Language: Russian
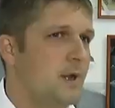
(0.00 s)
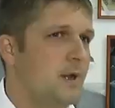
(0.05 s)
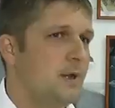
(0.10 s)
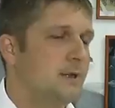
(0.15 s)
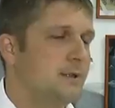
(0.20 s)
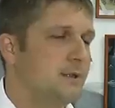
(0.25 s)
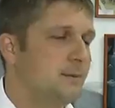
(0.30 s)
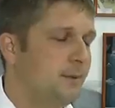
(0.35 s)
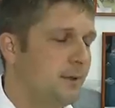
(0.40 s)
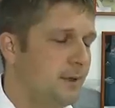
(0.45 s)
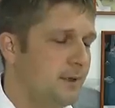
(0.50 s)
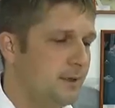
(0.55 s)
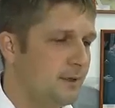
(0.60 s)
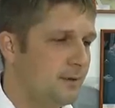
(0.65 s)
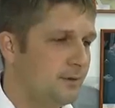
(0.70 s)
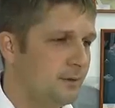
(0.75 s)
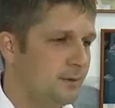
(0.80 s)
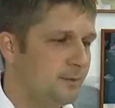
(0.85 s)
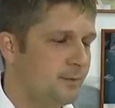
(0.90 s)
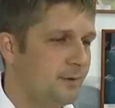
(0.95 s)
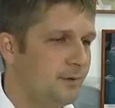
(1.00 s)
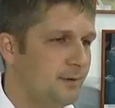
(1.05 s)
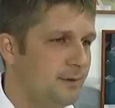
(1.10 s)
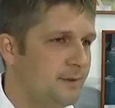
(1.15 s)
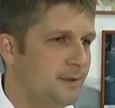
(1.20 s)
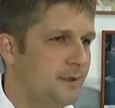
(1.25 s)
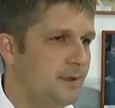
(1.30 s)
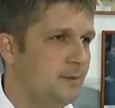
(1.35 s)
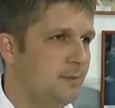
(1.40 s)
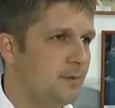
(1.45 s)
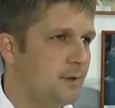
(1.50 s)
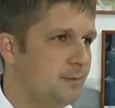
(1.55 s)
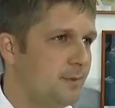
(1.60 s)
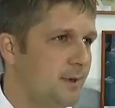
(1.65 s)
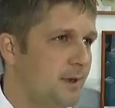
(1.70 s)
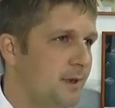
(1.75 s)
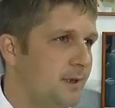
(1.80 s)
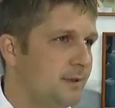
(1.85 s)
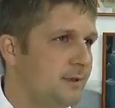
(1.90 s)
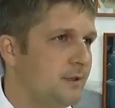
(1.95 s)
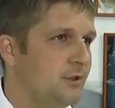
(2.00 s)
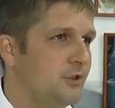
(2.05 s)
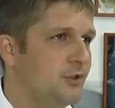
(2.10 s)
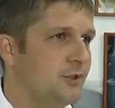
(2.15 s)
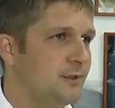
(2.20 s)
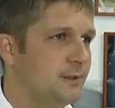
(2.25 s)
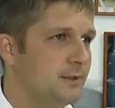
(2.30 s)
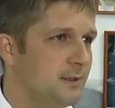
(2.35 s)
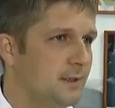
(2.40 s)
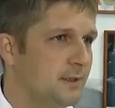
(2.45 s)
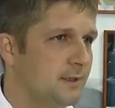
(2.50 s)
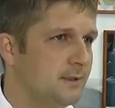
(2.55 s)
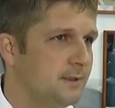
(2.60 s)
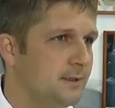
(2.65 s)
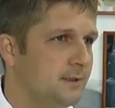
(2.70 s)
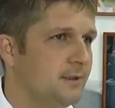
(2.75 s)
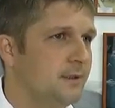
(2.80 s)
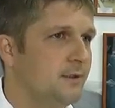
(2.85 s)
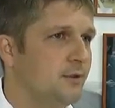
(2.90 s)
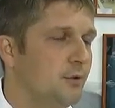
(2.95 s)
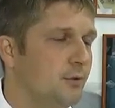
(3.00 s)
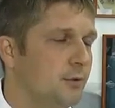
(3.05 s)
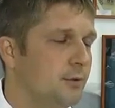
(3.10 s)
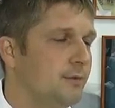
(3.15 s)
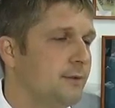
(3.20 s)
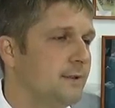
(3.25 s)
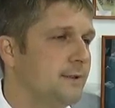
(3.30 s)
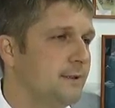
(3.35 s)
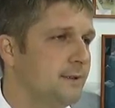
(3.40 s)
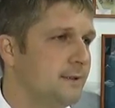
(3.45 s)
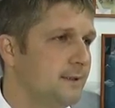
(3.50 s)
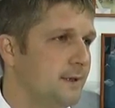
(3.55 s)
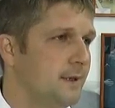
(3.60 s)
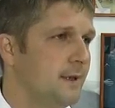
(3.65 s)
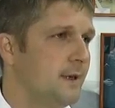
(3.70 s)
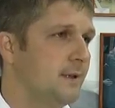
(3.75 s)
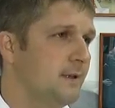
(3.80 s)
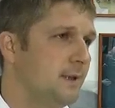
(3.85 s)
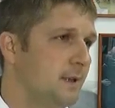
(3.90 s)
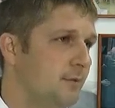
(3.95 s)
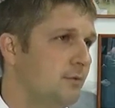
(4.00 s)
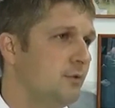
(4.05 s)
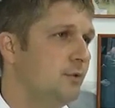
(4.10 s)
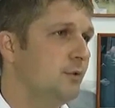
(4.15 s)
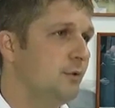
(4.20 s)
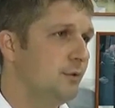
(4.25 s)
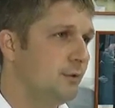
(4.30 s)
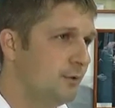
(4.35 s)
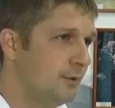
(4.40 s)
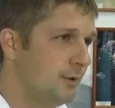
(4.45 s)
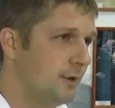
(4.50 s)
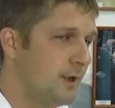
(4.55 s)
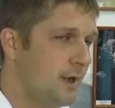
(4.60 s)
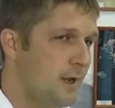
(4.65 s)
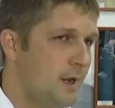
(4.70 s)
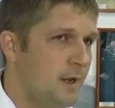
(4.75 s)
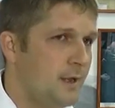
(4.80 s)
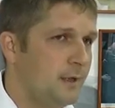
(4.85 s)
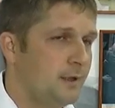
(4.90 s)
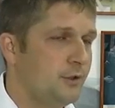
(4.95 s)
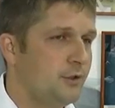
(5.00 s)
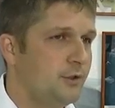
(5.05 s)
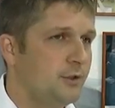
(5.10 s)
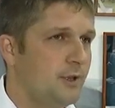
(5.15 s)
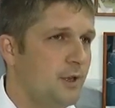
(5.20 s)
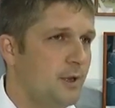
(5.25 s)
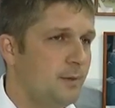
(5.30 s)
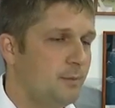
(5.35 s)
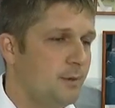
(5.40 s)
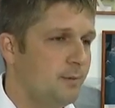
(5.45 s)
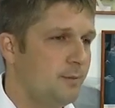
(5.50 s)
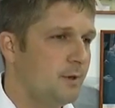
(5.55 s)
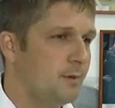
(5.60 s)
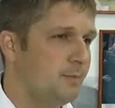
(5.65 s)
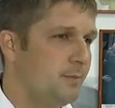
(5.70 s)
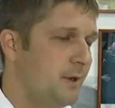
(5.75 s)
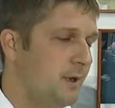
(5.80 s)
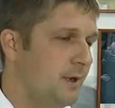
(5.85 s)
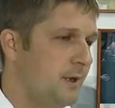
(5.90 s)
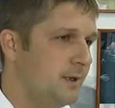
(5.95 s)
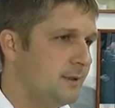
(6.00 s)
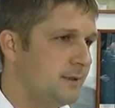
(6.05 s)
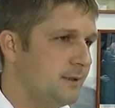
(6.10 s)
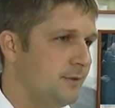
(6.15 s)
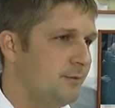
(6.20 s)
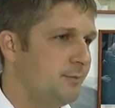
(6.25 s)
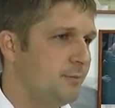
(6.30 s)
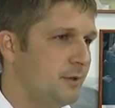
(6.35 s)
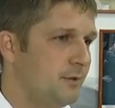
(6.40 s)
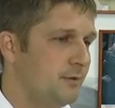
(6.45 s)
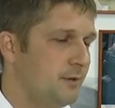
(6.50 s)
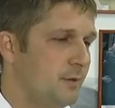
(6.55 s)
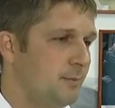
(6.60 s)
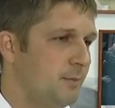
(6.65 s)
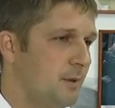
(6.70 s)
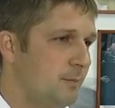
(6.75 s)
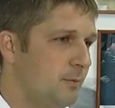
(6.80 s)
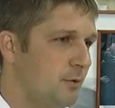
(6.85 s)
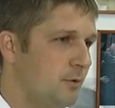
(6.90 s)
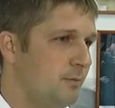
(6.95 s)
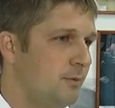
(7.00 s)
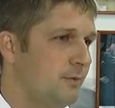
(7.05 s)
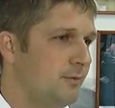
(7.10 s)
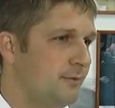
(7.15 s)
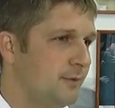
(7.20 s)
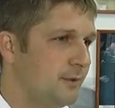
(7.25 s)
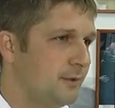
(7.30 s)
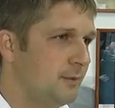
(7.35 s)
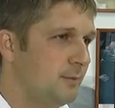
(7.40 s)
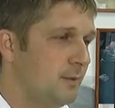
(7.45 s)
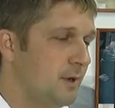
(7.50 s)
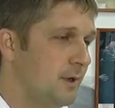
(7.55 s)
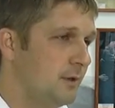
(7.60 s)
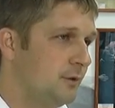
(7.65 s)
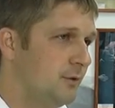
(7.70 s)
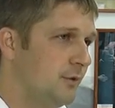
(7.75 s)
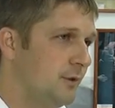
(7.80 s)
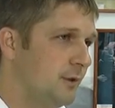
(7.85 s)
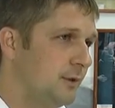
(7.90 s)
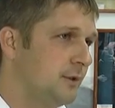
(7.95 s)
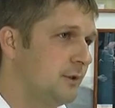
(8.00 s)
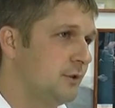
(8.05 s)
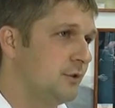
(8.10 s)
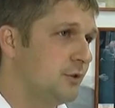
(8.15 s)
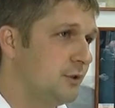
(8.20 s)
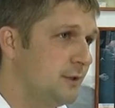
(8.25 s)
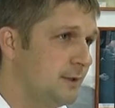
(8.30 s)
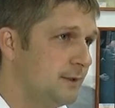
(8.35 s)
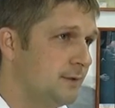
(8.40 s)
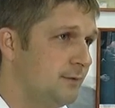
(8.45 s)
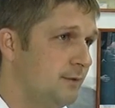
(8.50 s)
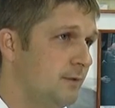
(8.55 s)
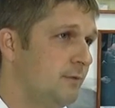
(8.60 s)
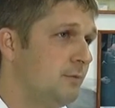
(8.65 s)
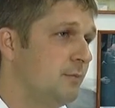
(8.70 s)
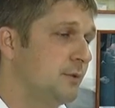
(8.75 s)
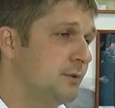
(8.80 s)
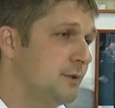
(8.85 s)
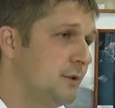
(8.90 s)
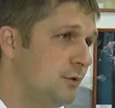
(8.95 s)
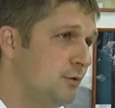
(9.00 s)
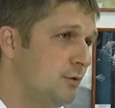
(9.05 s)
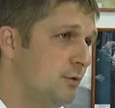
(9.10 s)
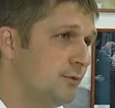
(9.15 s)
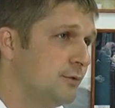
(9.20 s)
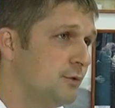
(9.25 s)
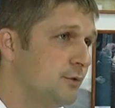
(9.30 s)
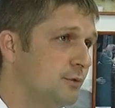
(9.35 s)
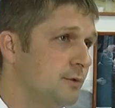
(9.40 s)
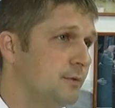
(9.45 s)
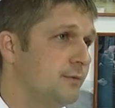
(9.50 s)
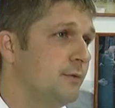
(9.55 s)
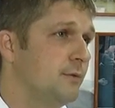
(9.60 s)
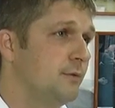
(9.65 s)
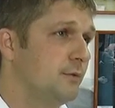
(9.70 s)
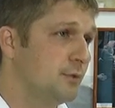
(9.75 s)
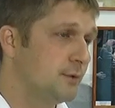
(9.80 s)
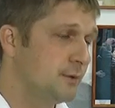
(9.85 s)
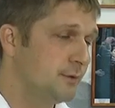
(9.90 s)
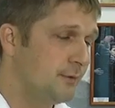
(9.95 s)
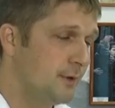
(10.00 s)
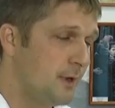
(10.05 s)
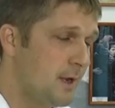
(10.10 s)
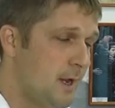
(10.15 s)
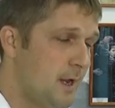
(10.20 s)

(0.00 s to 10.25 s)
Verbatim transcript: А запланировано проведение мероприятия с 16 до 21.00. Начинаем мы мероприятие, впервые попробуем в этом году, это шествие выпускников СУЗов и ВУЗов.